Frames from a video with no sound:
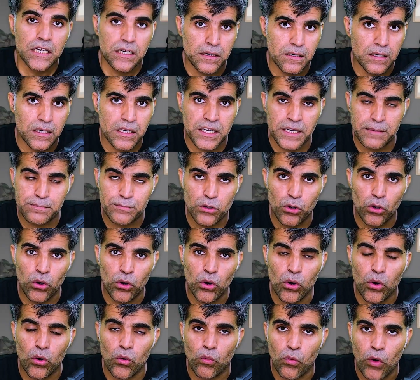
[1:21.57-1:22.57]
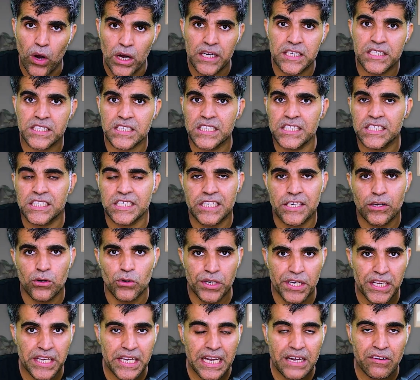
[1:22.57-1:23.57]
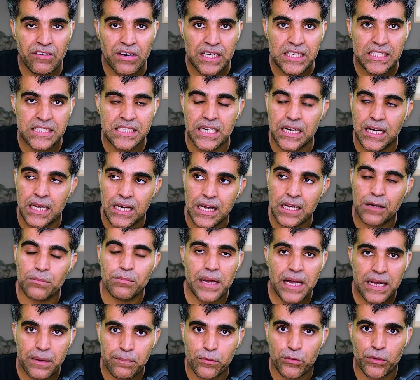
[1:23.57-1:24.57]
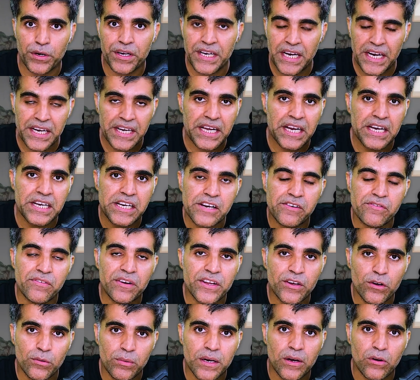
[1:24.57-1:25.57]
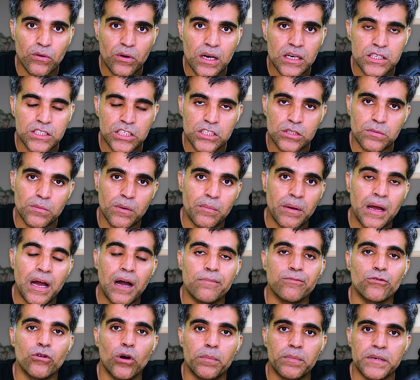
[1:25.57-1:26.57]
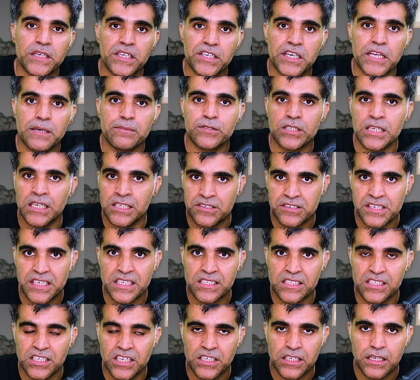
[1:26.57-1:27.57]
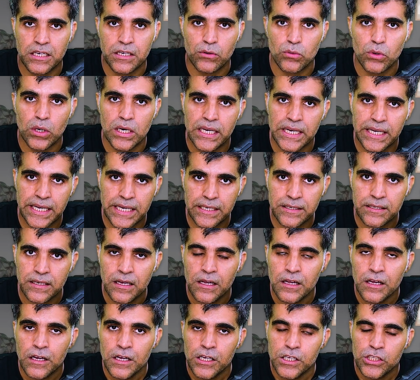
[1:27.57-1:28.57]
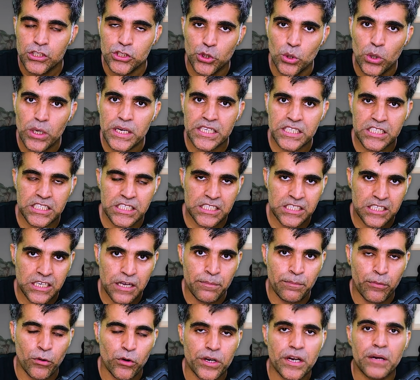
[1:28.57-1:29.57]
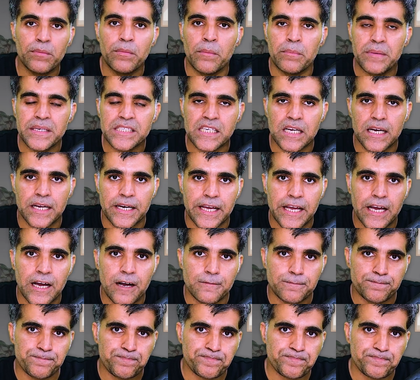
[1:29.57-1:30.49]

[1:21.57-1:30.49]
क्रिप्टो वॉलेट्स की सिक्योरिटी के हवाले से अलग मैं एक पूरी डेडिकेटेड वीडियो बनाऊंगा जिसमें मैं आपको अपने टिप्स एंड ट्रिक्स शेयर करूंगा लेकिन जो एक चीज़ इंपॉर्टेंट मैं मिस कर गया